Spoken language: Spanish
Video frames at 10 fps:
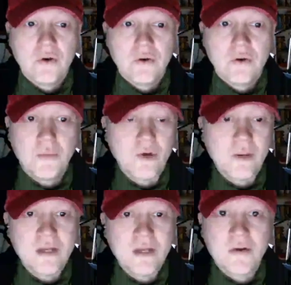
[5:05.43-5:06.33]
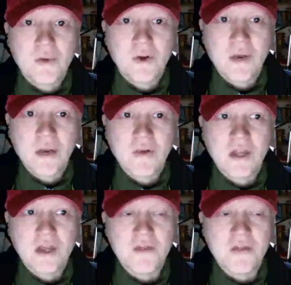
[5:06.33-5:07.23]
porque me han tenido que poner una nota
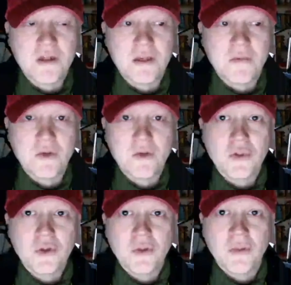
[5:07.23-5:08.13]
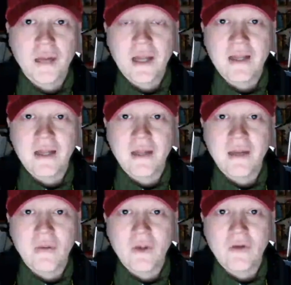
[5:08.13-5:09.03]
deficiente, porque no he podido dar la talla
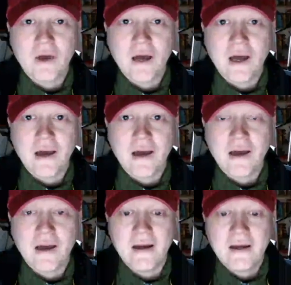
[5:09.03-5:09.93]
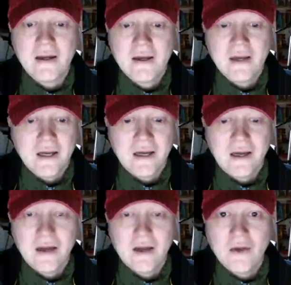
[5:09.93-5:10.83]
en cuanto a...
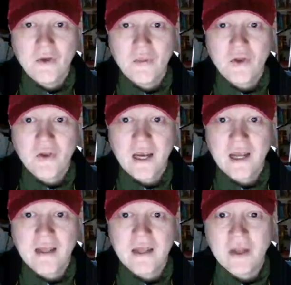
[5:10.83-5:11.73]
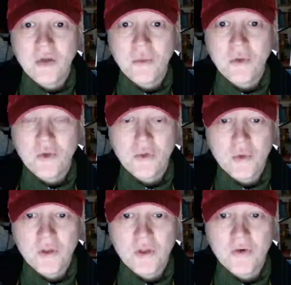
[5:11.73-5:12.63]
no he podido dar la talla, no, no he
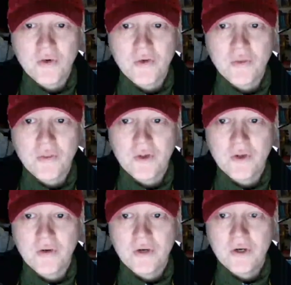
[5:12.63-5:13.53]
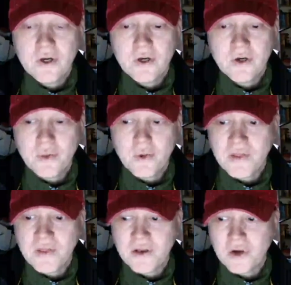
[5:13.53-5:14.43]
podido, no he podido no he podido
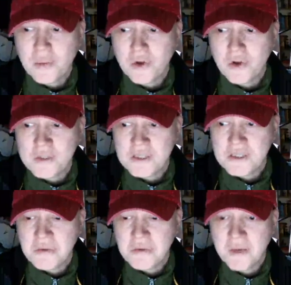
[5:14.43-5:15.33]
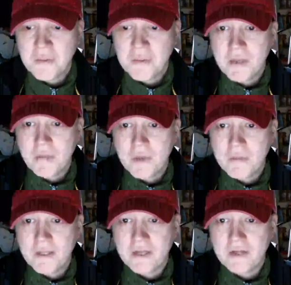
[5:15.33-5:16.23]
hacerlo, pero yo me siento, a mí me da igual,
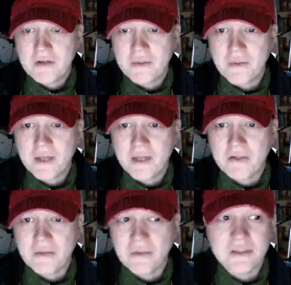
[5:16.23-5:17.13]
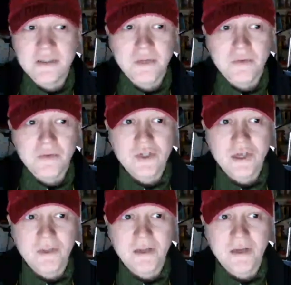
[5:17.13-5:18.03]
mientras yo sepa que eso a mí sí me gusta,
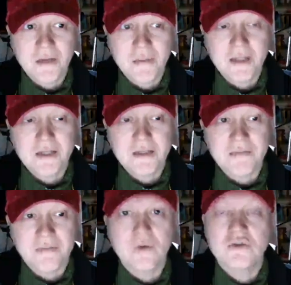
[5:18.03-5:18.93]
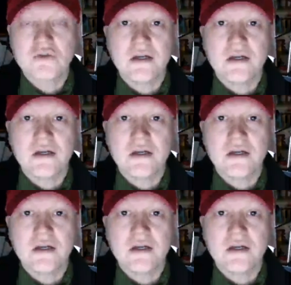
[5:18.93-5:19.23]
a mí realmente sí me gusta.